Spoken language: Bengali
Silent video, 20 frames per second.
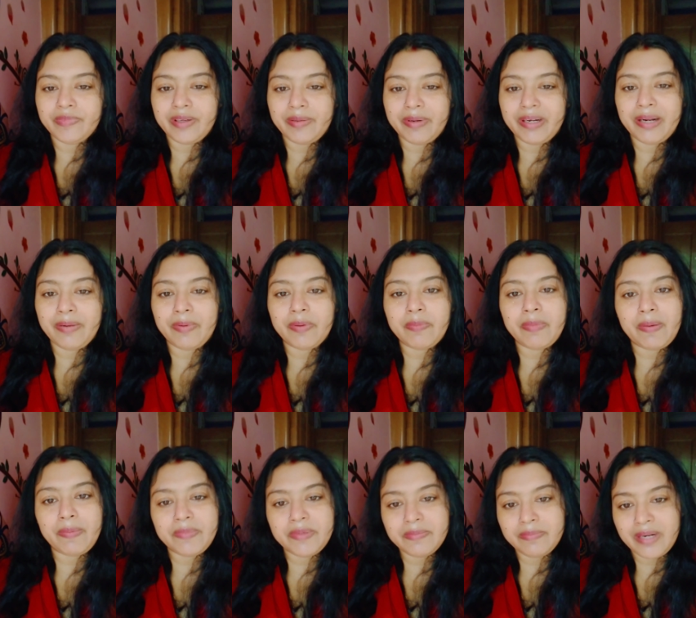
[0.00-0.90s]
মানে আমার
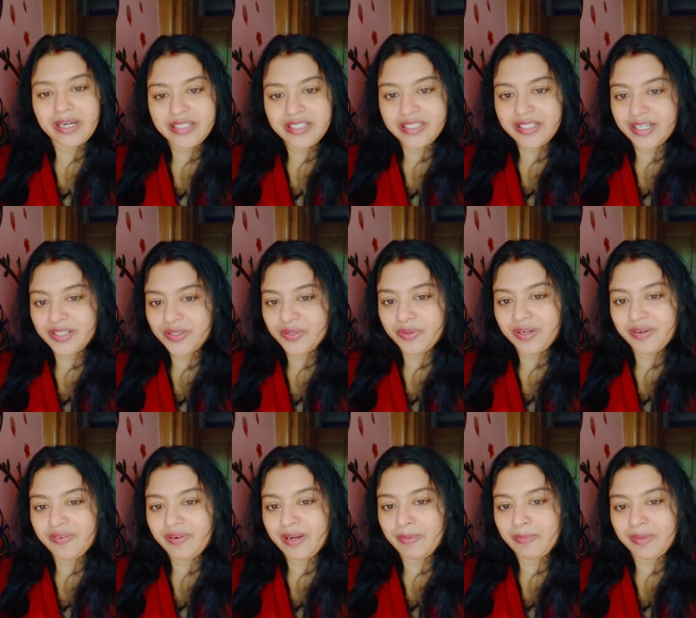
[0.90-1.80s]
মামি মাসি শাশুড়ির
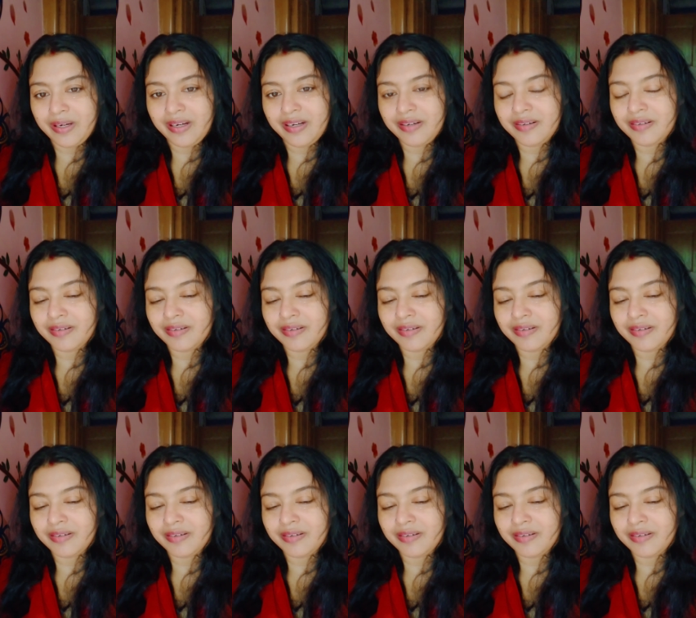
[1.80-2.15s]
ফ্যামিলি